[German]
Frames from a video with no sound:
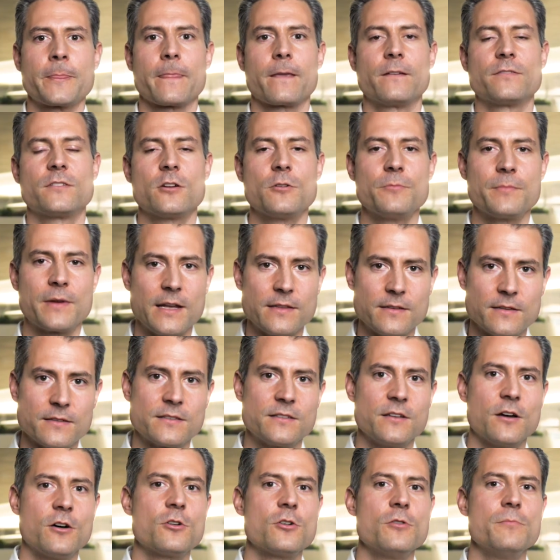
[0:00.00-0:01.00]
Und darum geht es
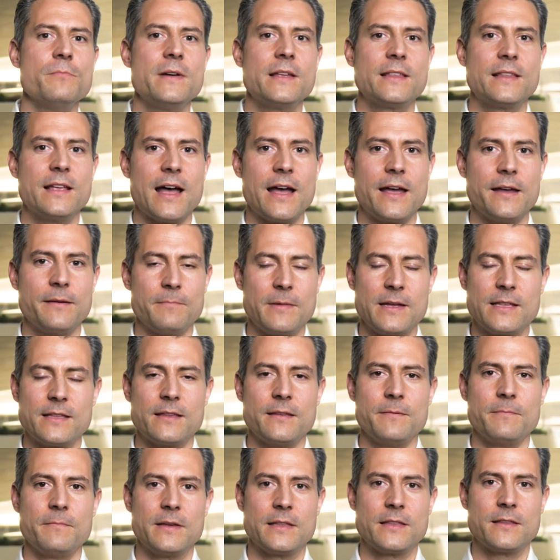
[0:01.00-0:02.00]
darum, mit, mit,
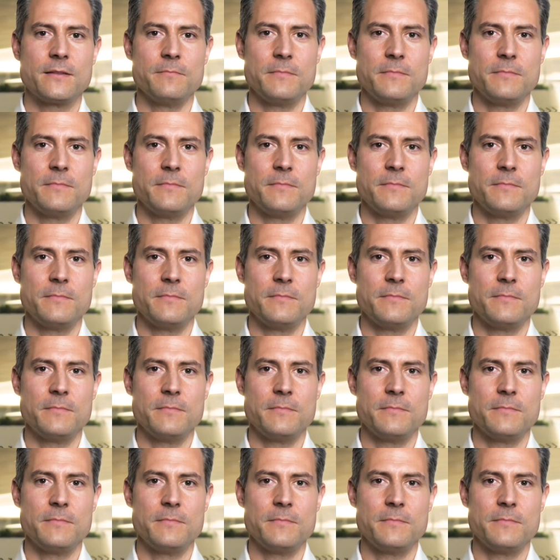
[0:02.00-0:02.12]
mit,